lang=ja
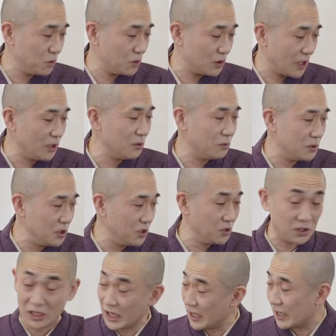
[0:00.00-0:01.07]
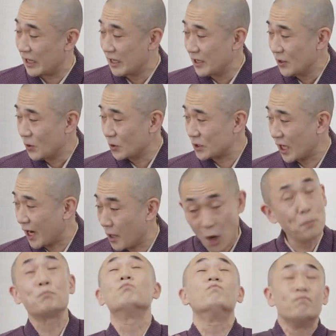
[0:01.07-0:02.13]
もう、何度いいよな。お互い、
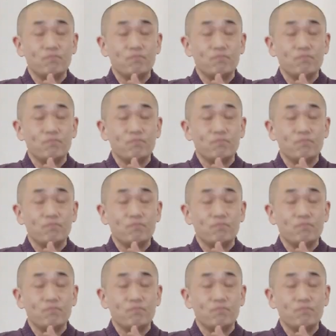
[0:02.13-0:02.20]
あっ